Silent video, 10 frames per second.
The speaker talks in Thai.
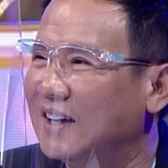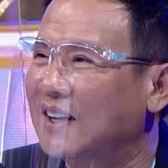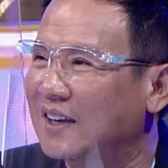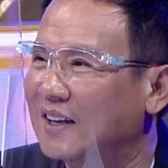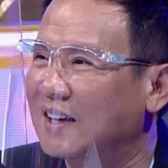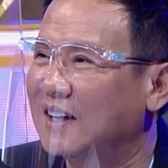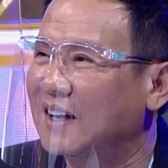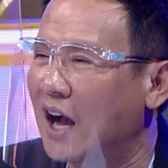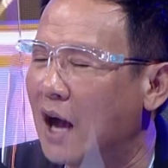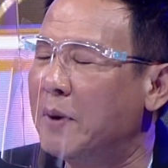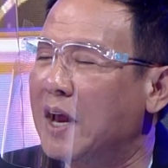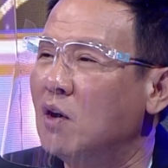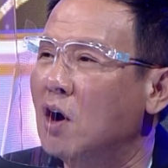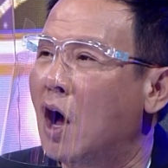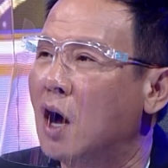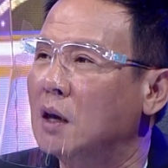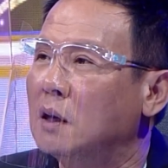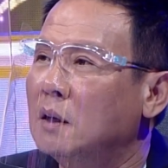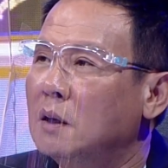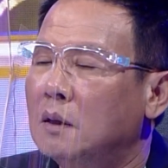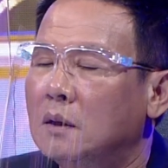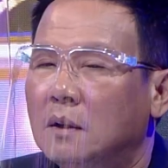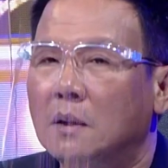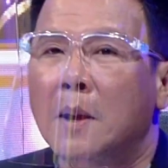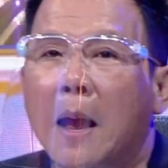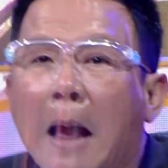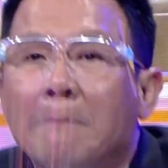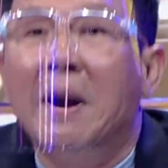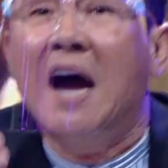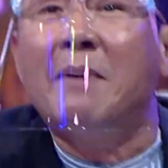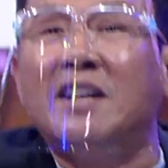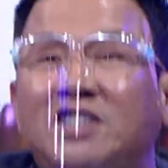อ๋อเพลงลุงลงอ๋อเพลงลุงอ๋อโอเค เบอร์บั